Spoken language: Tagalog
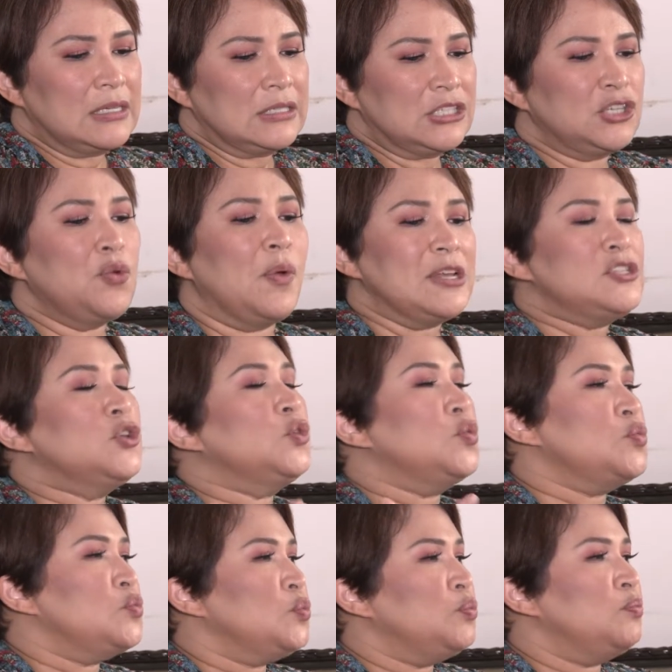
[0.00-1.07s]
she wants to
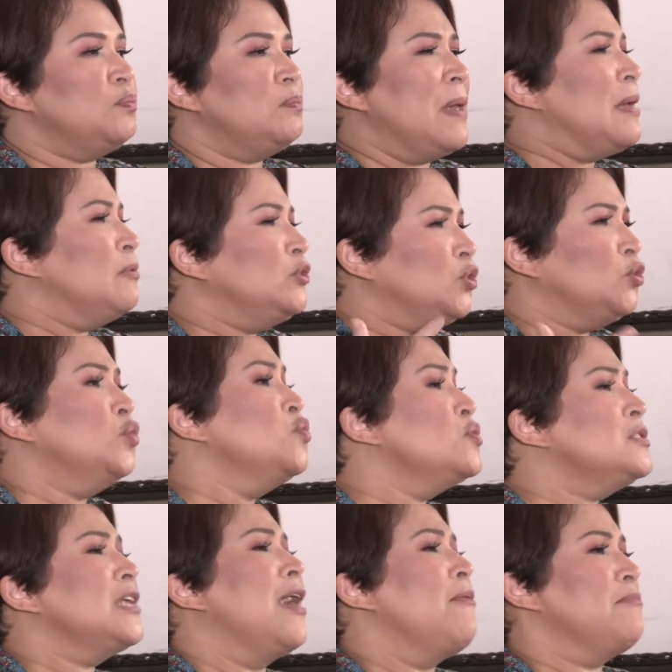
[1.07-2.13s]
do be able to do
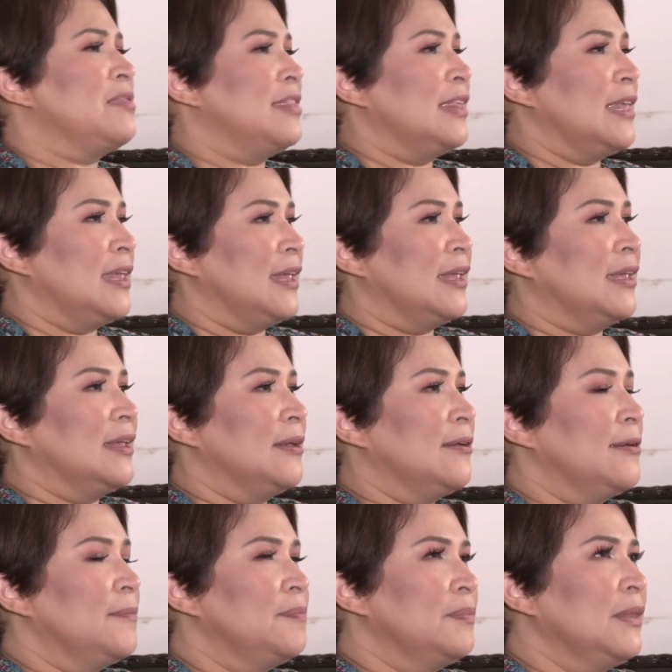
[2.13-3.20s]
something.
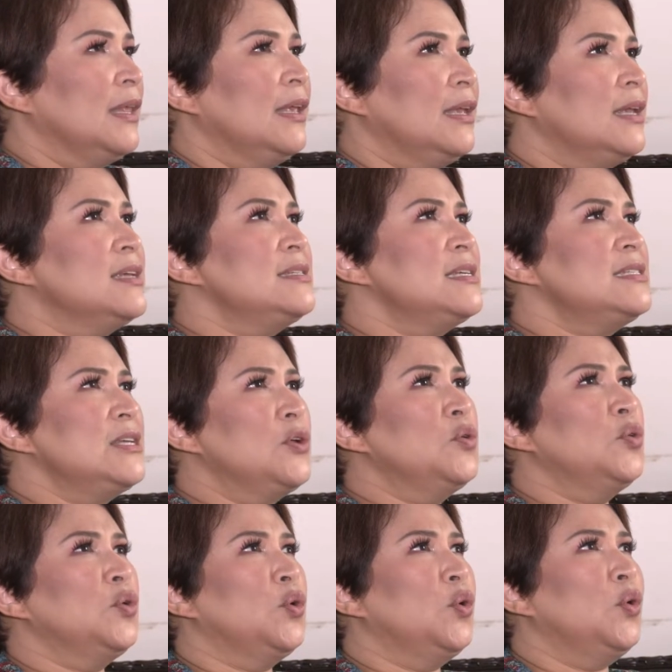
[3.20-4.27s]
Kasi
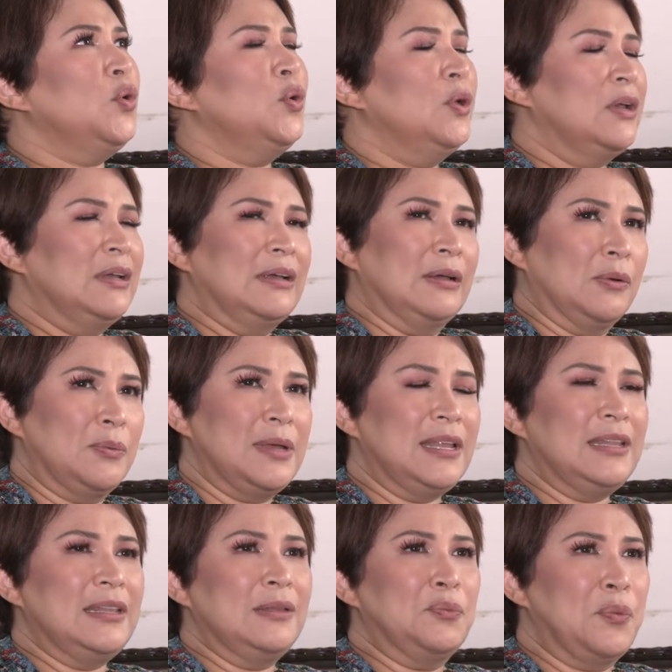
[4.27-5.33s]
siguro,
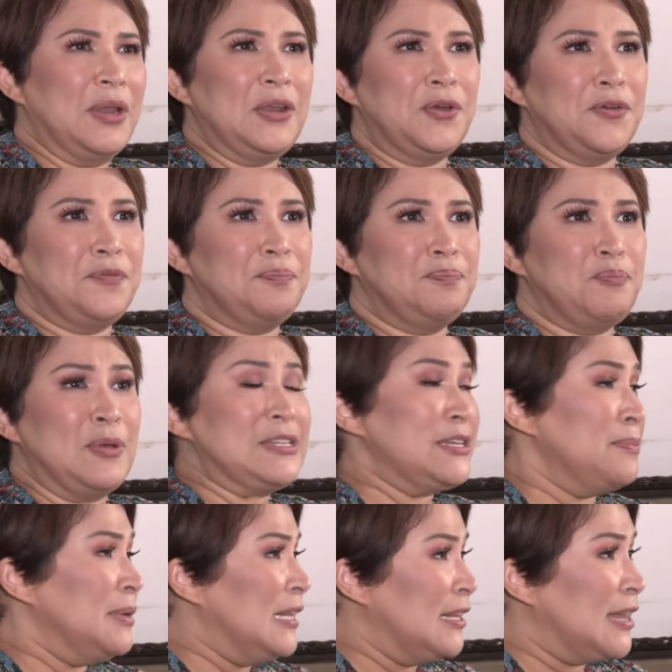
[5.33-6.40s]
when when you're when
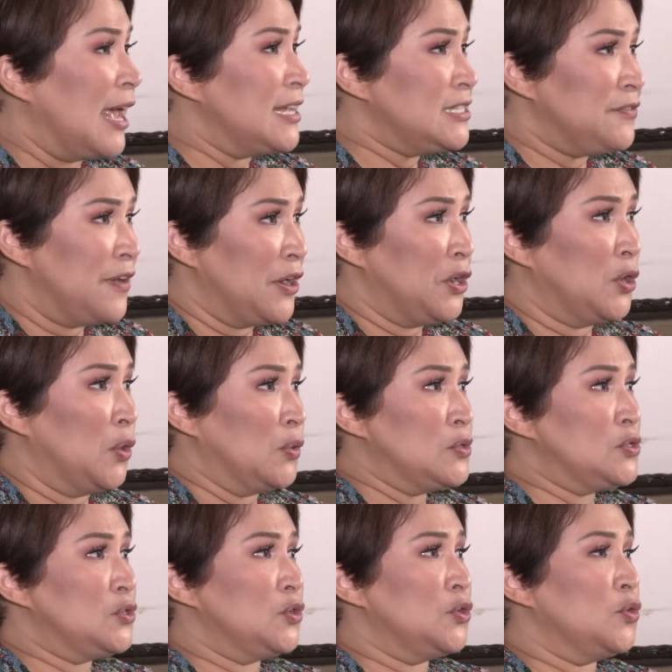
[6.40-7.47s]
somebody dies very
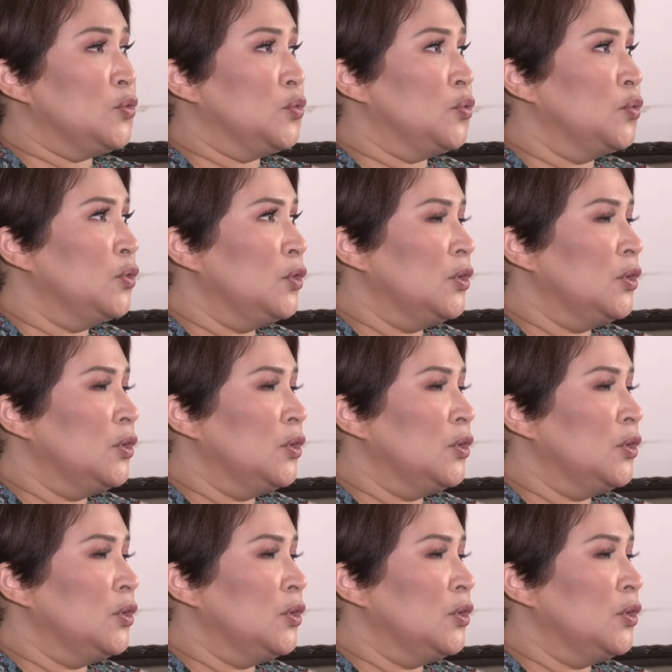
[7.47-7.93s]
close to you,